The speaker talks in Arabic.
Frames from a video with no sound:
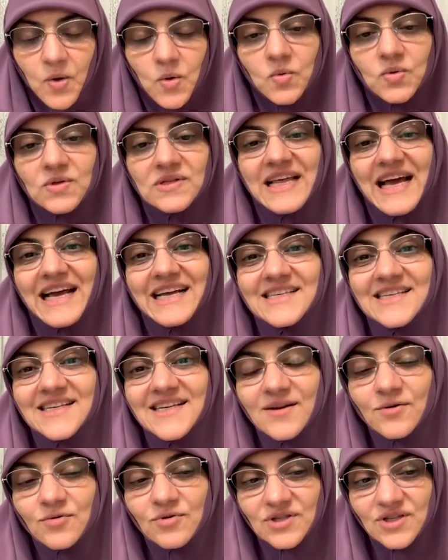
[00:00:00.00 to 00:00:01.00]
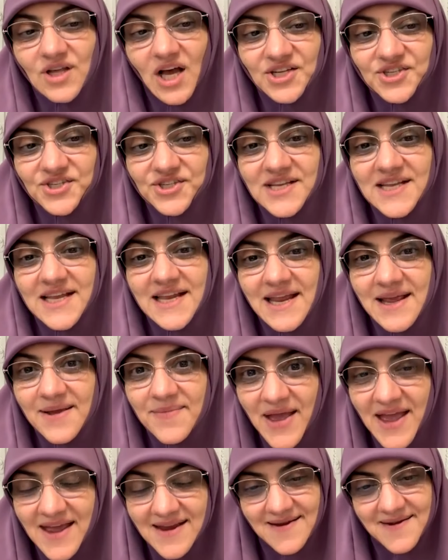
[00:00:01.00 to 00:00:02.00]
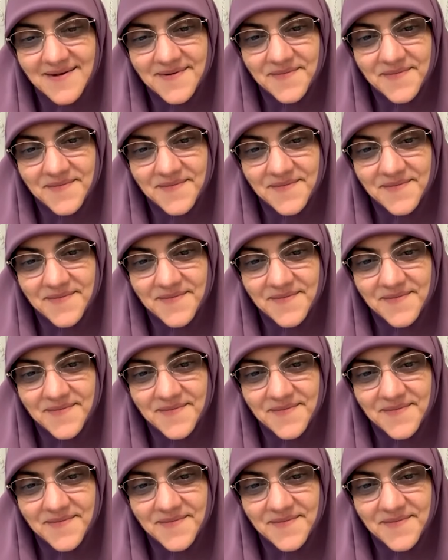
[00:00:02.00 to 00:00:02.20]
والتحصين, والتحصين الإيماني